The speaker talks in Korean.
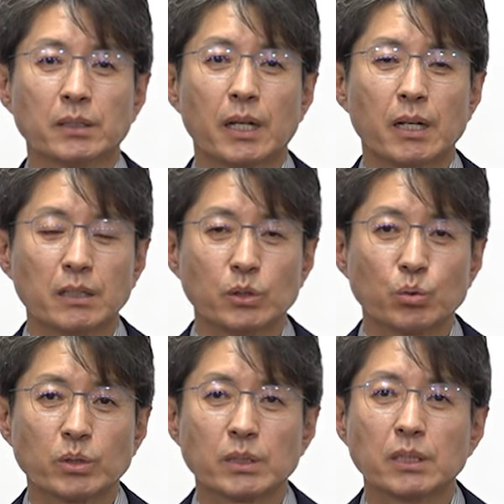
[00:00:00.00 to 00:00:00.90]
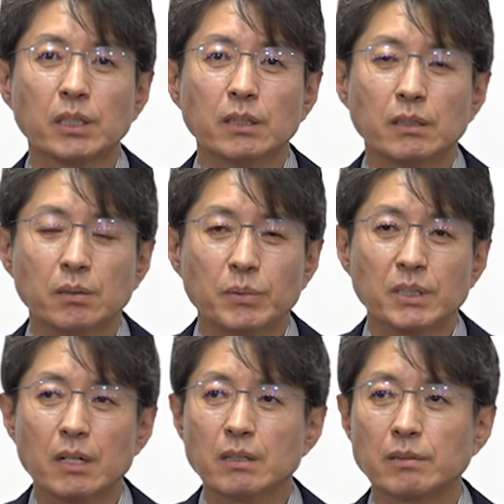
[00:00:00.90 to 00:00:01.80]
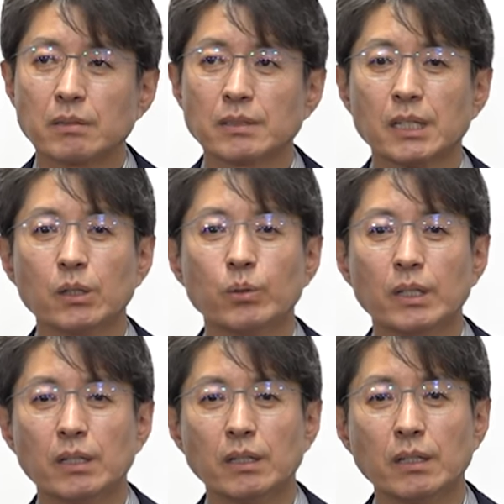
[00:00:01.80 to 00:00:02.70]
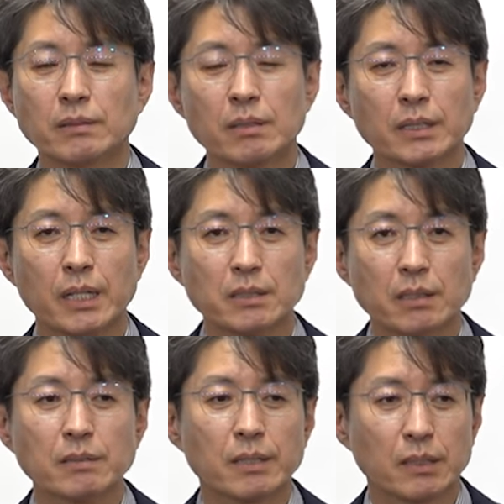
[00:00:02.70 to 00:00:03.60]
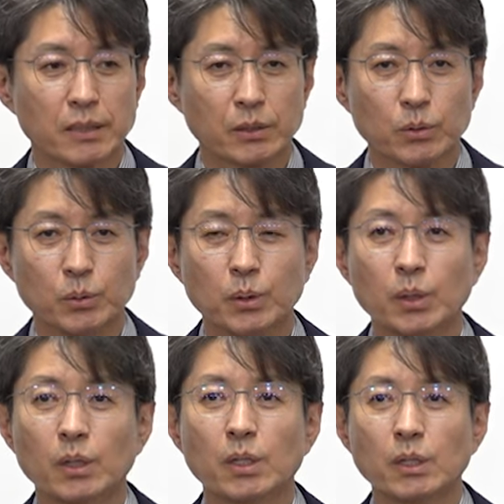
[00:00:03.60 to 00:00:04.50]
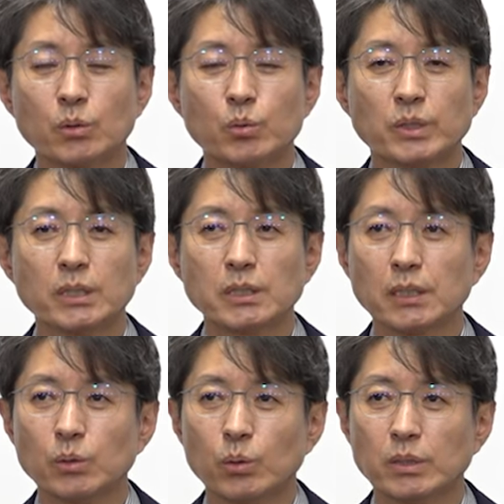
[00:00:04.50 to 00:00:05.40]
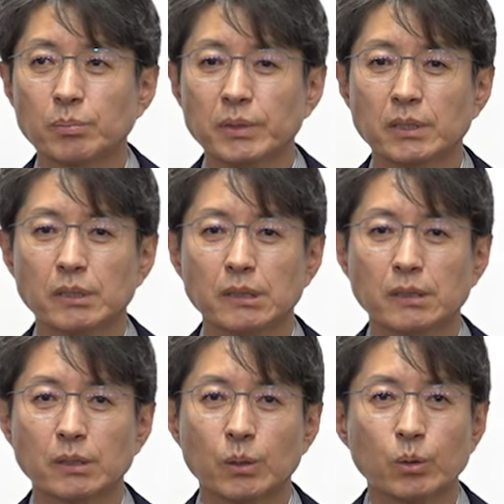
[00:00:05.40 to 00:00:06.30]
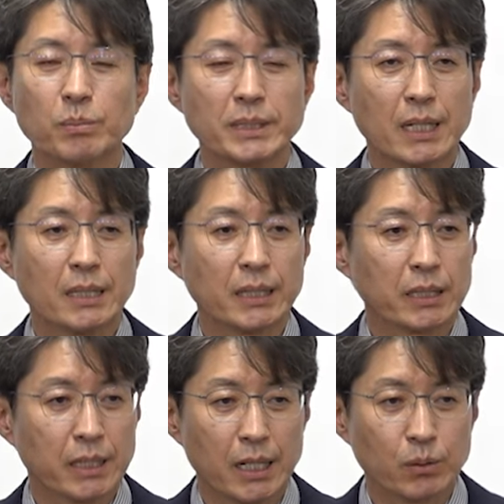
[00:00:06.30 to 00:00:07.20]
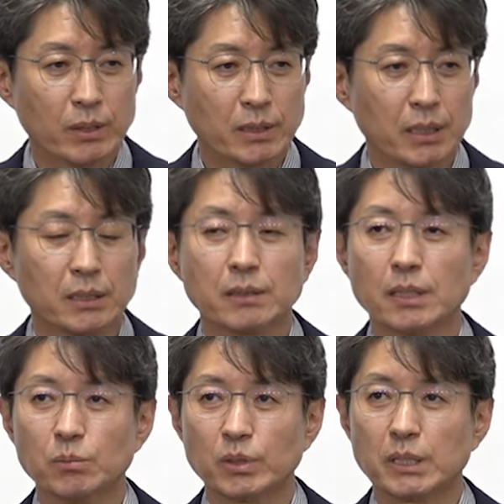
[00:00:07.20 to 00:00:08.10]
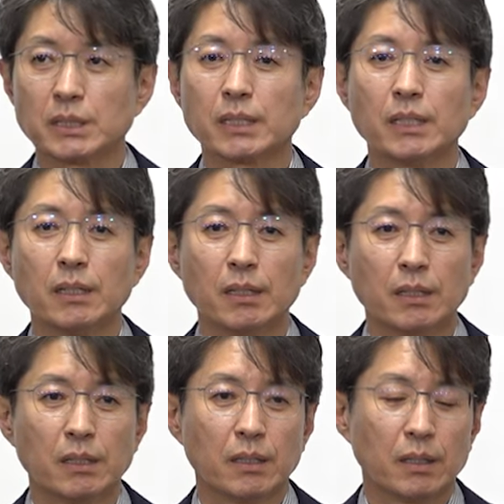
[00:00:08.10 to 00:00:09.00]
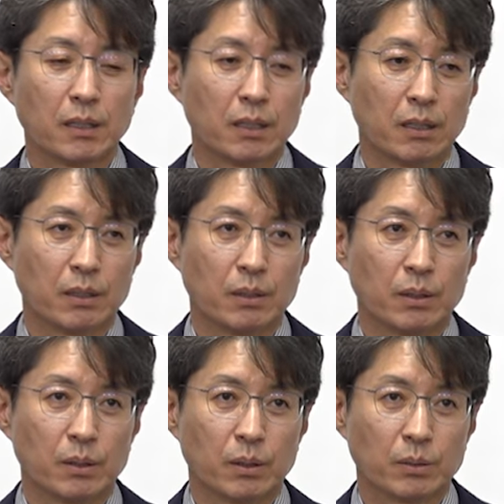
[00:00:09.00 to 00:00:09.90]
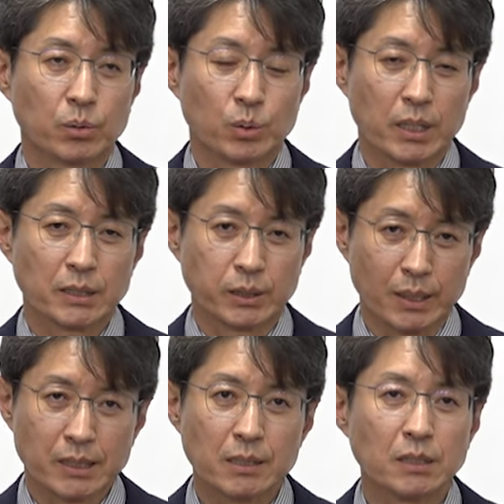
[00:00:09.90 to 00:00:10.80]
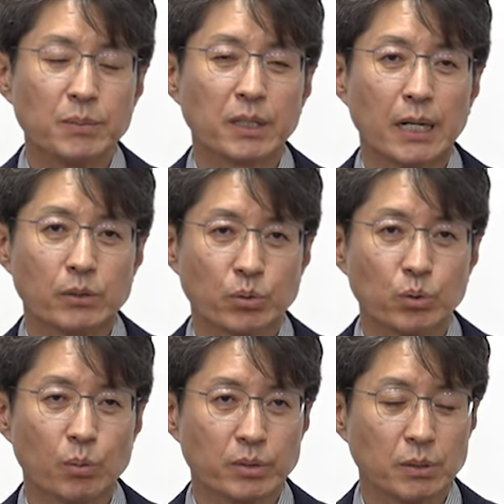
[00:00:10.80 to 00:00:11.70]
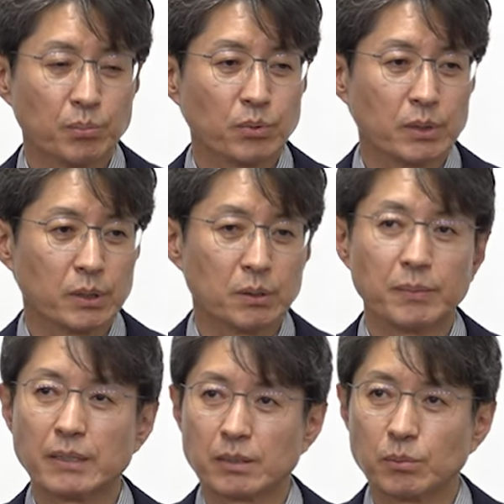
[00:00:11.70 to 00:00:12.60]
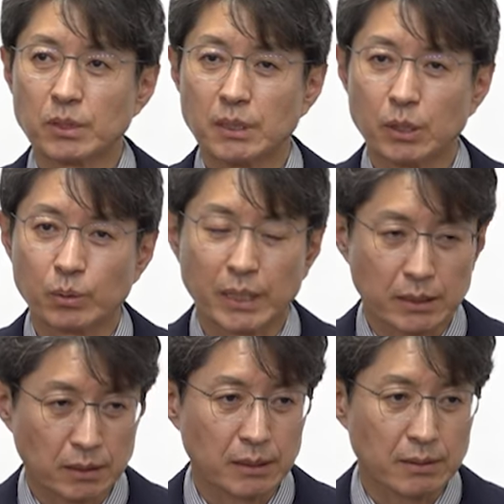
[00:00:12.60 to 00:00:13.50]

계약의 주체는 민간 건설사와 설계 엔지니어사가 되고 구체적인 용역비는 그건 민간 간의 계약 관계이기 때문에 제가 어, 소상 정확한 금액을 알 수도 없을 뿐더러 말씀드릴 내용은 아닌 것